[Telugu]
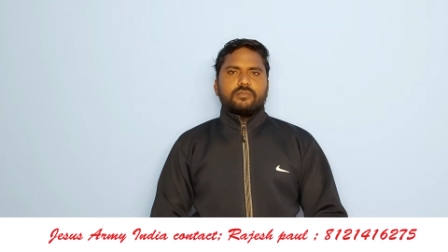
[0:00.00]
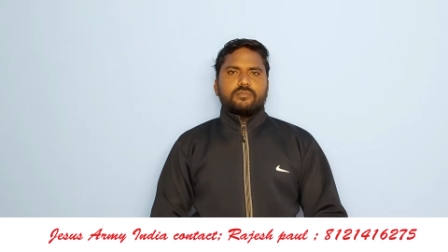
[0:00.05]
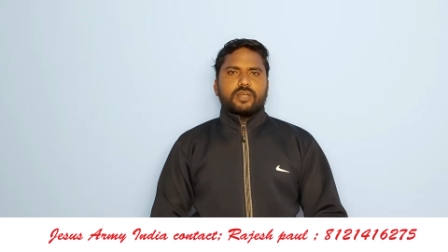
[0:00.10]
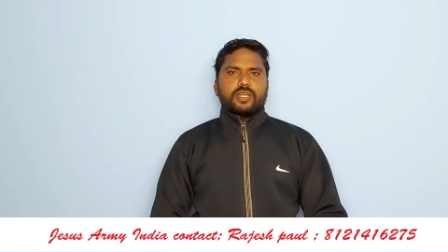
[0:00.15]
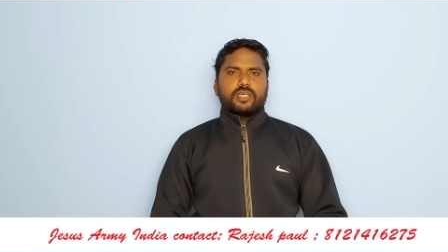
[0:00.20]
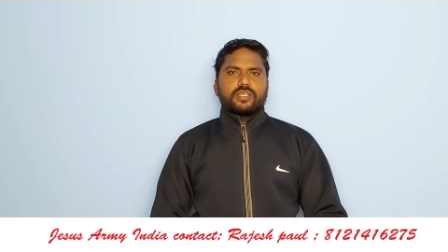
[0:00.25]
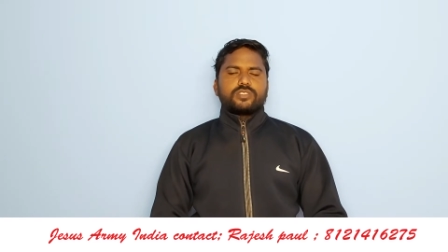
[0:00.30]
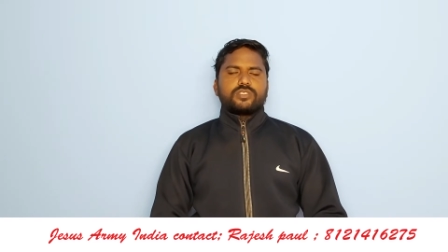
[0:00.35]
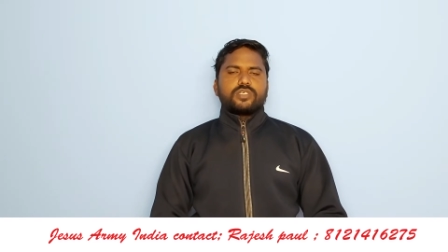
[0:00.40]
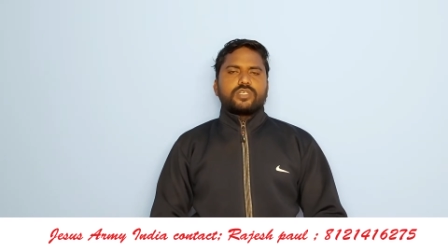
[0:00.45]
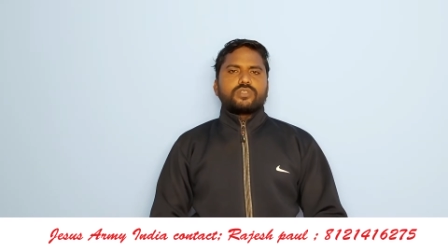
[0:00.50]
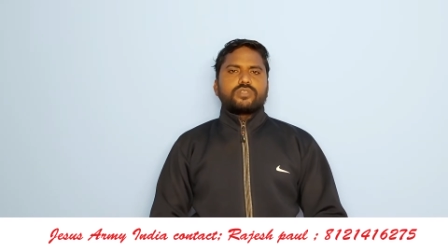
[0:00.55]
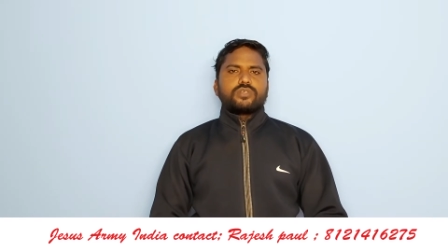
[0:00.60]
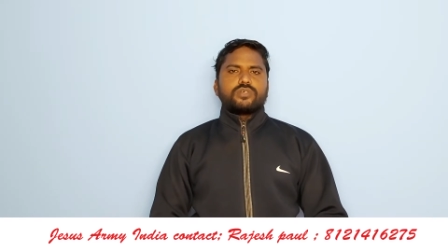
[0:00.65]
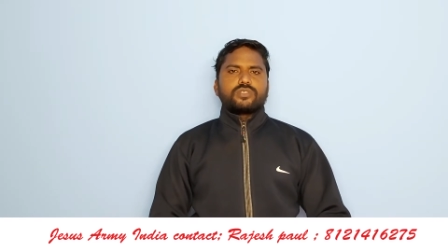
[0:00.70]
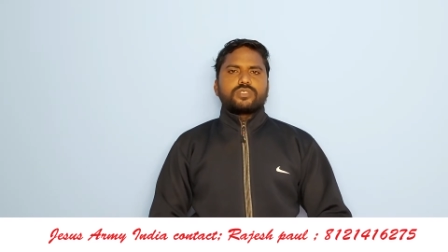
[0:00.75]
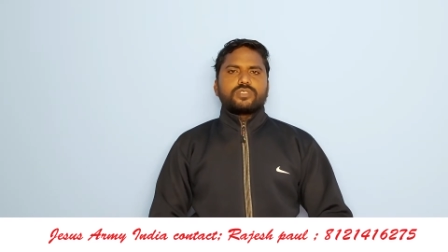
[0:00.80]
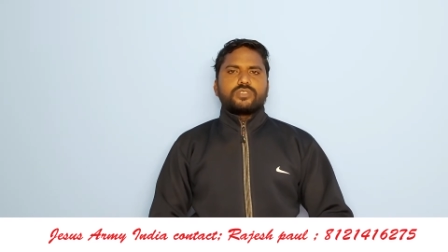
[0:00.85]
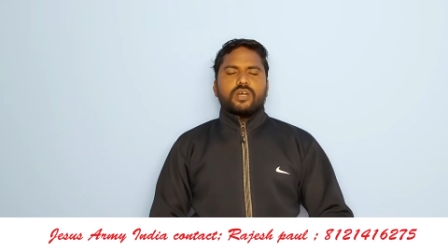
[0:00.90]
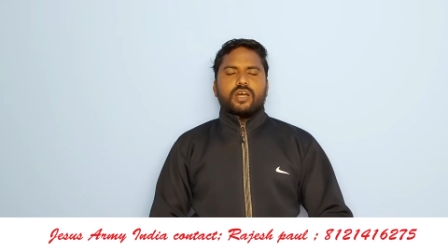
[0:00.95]
మనకు
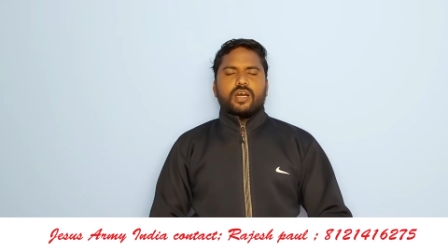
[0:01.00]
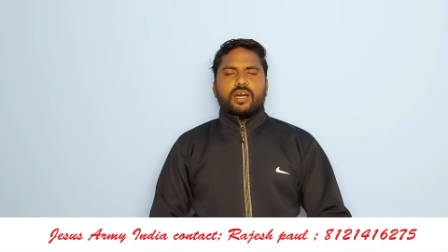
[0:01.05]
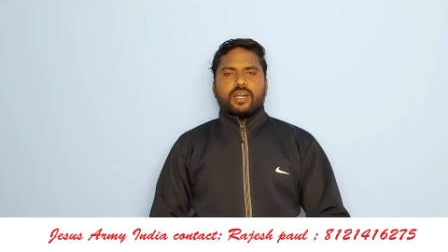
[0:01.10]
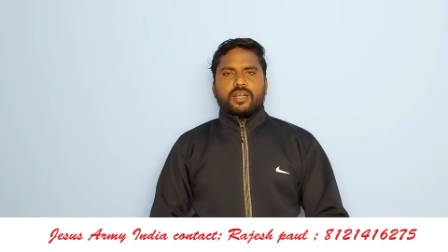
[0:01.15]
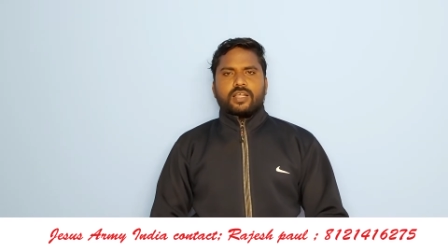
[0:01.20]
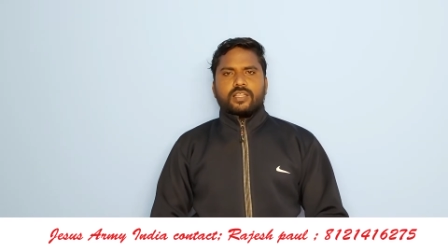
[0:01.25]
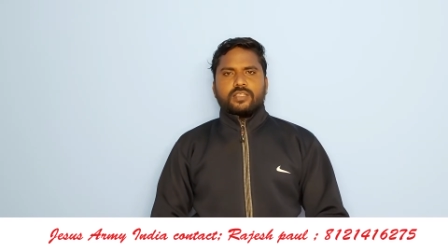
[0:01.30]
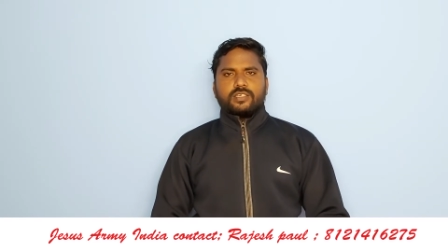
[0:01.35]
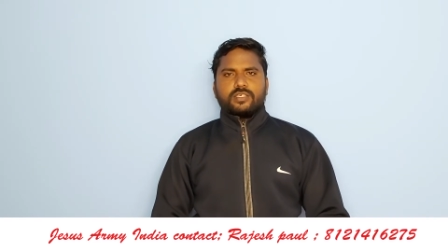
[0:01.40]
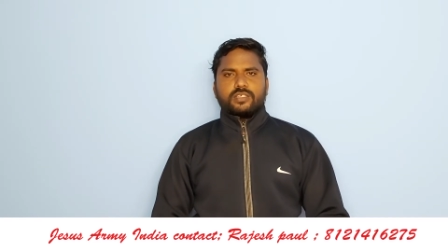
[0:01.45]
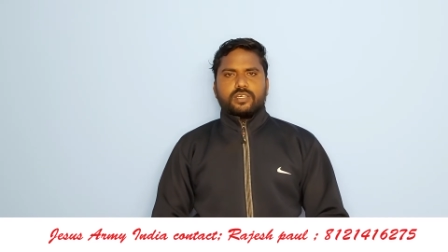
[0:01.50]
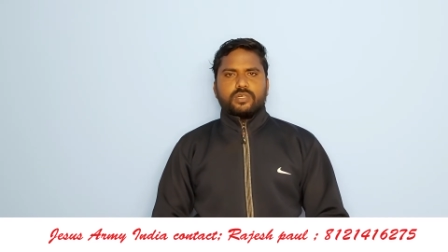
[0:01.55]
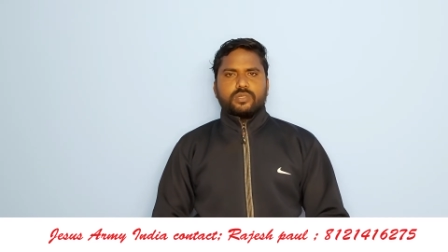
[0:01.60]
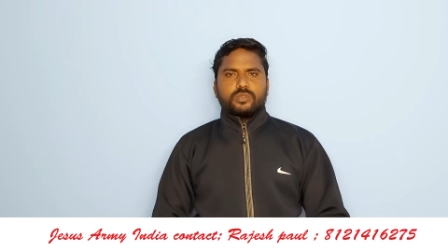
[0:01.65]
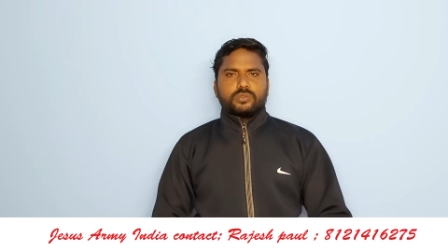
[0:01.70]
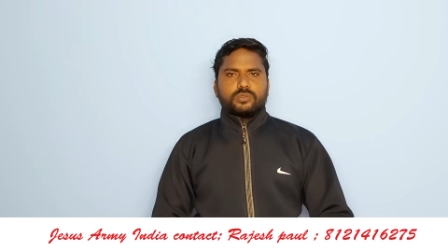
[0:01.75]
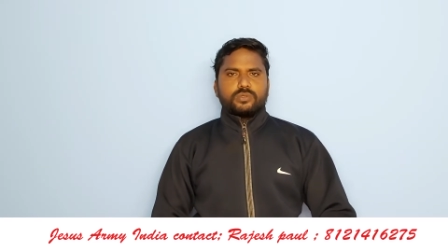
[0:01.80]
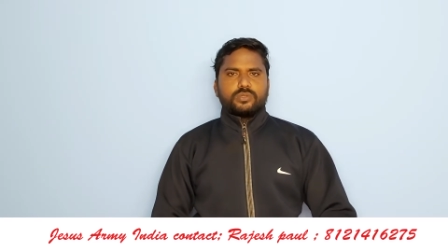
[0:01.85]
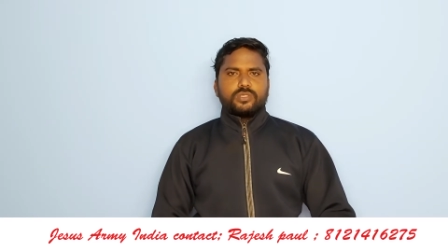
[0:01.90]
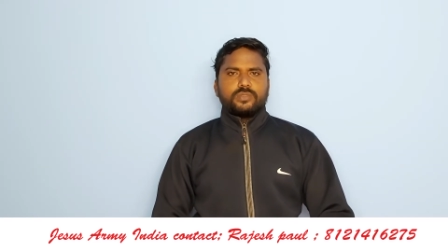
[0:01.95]
సంతోషం ఆనందం
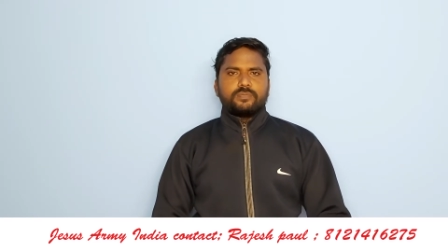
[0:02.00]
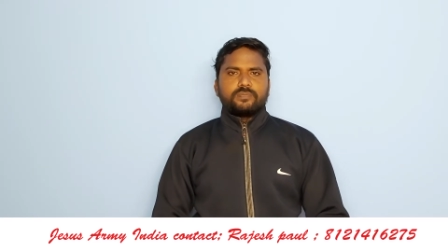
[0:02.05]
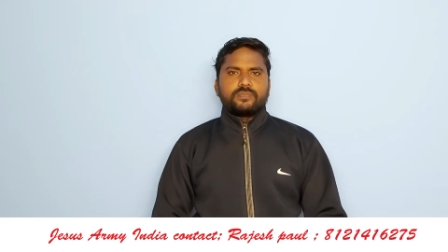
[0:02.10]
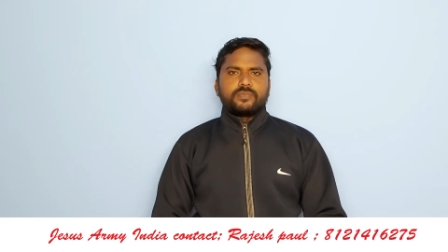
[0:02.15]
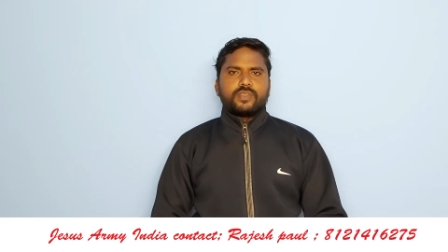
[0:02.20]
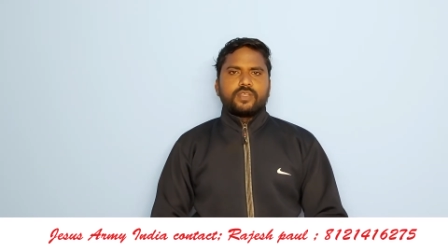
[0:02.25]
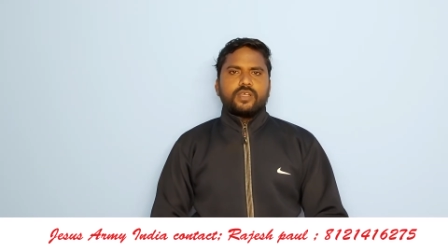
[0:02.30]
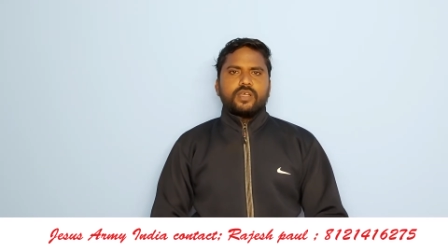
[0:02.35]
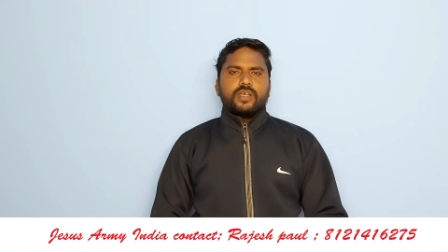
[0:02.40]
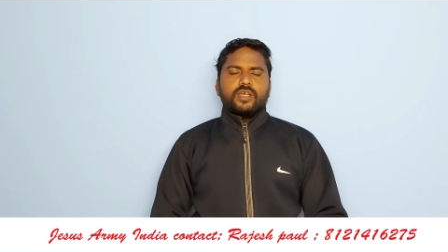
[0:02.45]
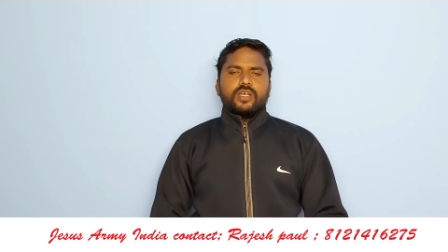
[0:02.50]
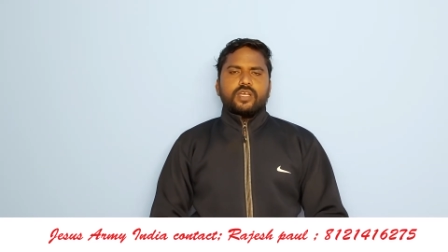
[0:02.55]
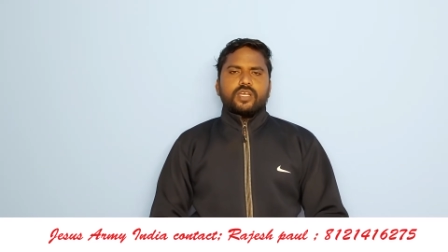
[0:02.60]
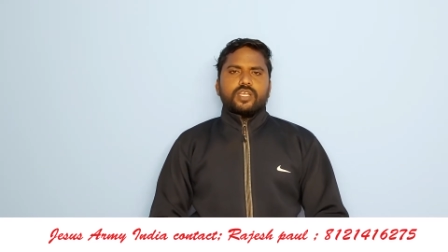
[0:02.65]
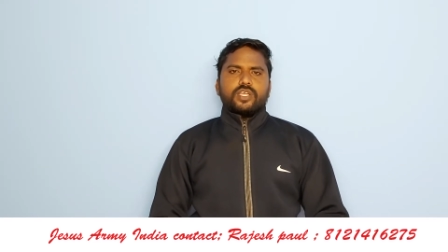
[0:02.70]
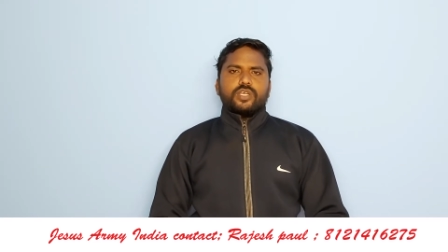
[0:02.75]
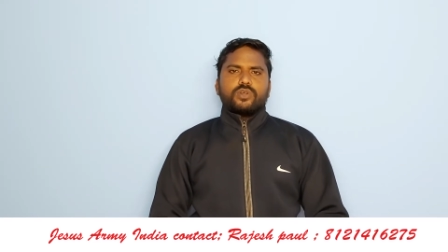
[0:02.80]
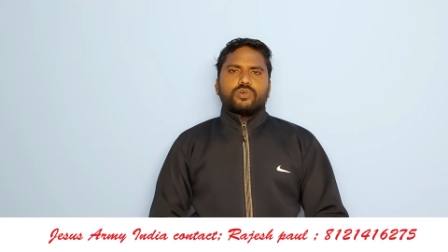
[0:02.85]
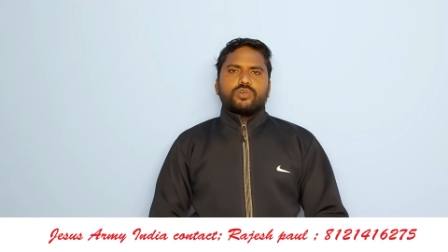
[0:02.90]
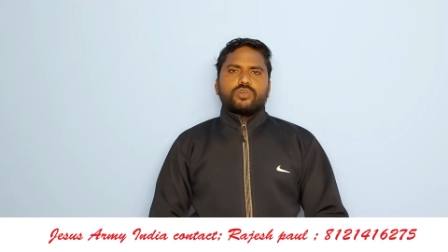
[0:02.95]
కలుగుతుంది
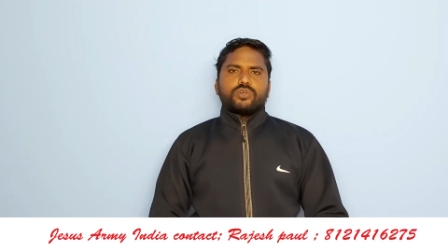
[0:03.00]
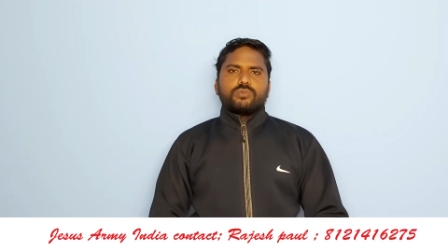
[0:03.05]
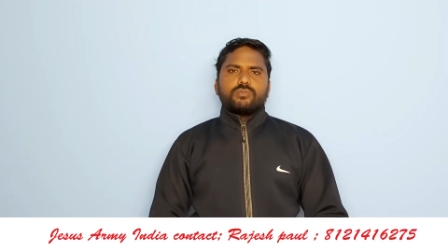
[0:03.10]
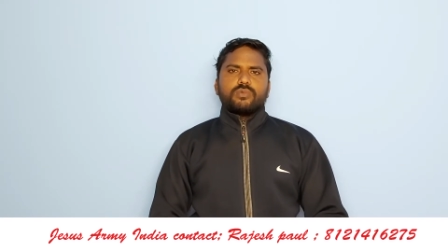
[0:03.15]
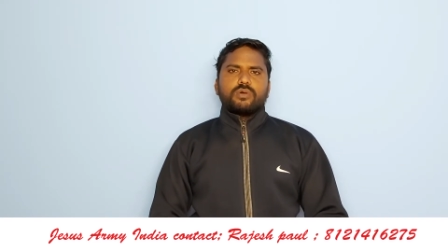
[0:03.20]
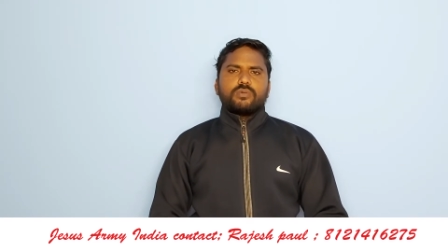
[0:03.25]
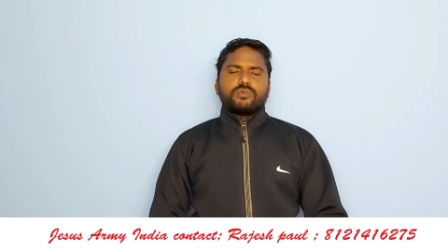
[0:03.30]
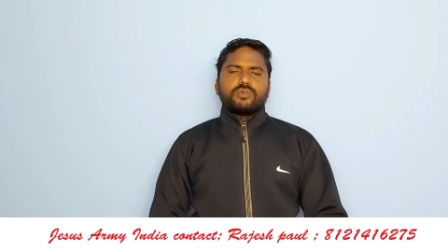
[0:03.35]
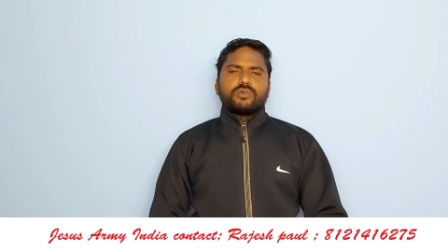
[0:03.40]
ఈ కుటుంబం